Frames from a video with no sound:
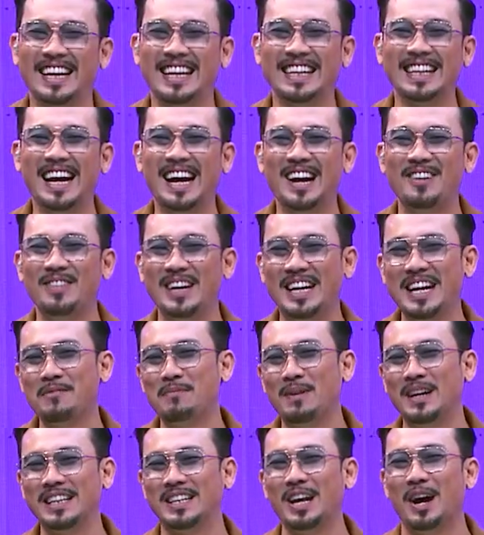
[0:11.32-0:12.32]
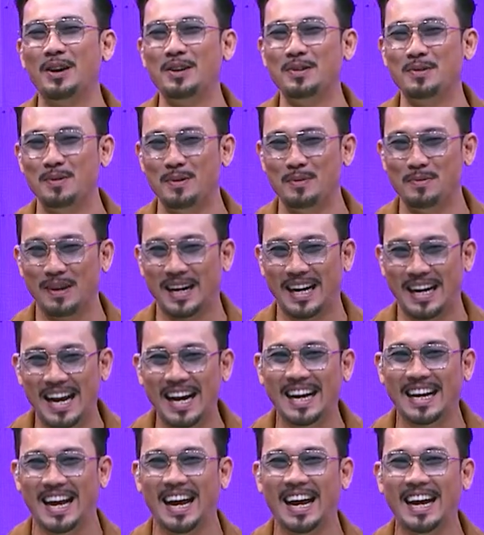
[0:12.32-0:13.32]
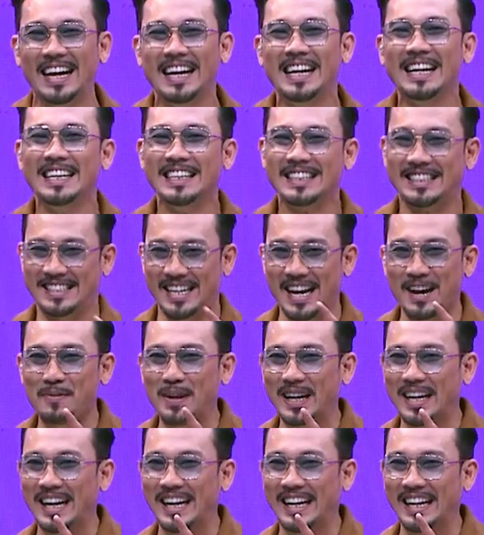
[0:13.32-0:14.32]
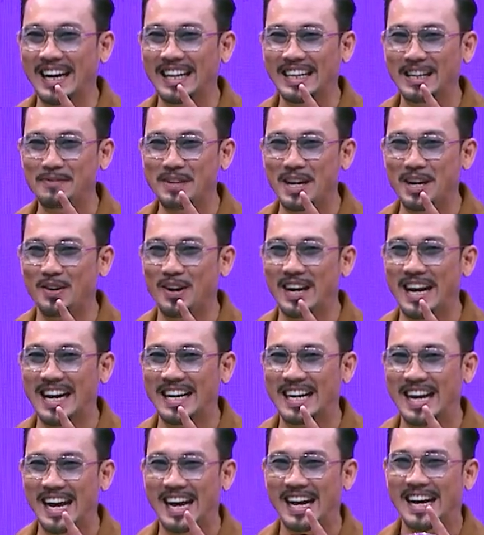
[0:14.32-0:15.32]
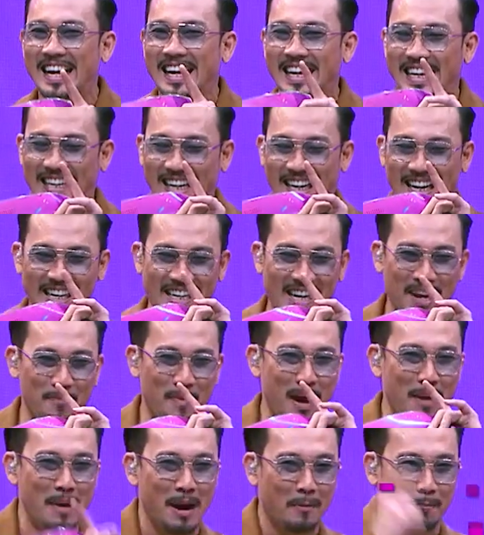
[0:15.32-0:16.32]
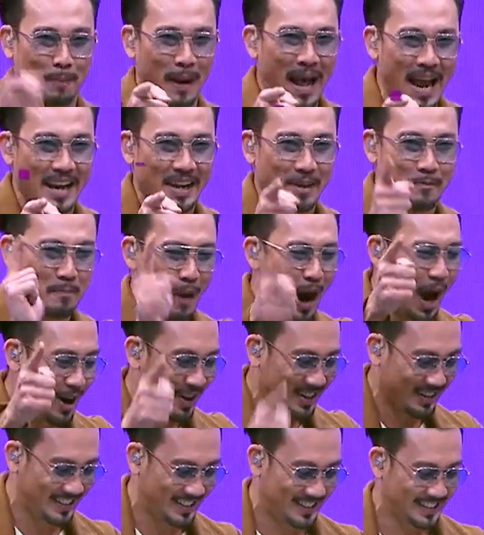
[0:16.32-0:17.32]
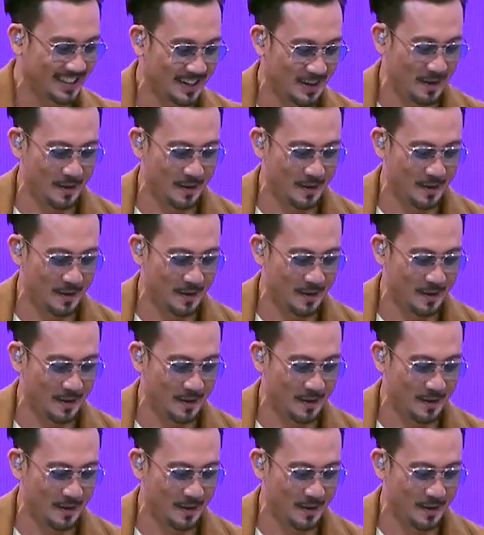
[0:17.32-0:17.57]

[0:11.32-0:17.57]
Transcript: Kita akan melihat pengetahuan umum mereka. Siapa kira-kira tim jagoan Anda? Inilah dia babak Playbox.